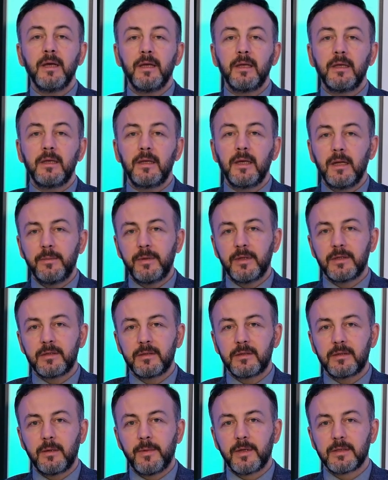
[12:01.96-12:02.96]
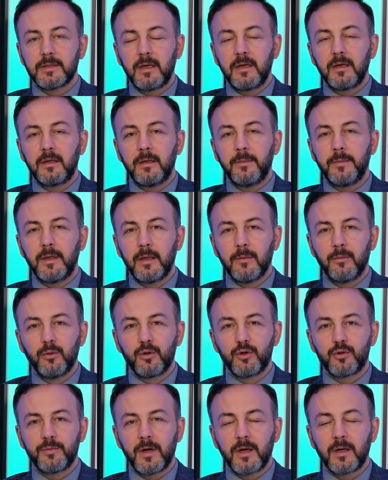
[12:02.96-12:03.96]
Yeni bir Ramazan ikliminde
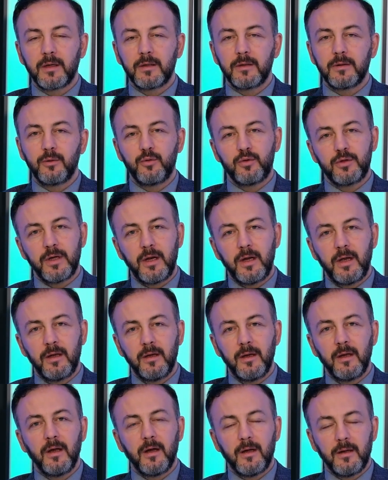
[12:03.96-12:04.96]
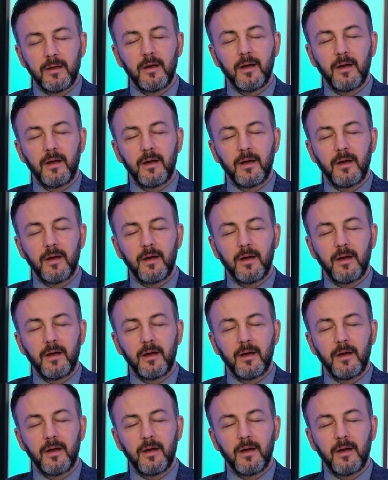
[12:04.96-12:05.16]
buluşmak üzere Allah'a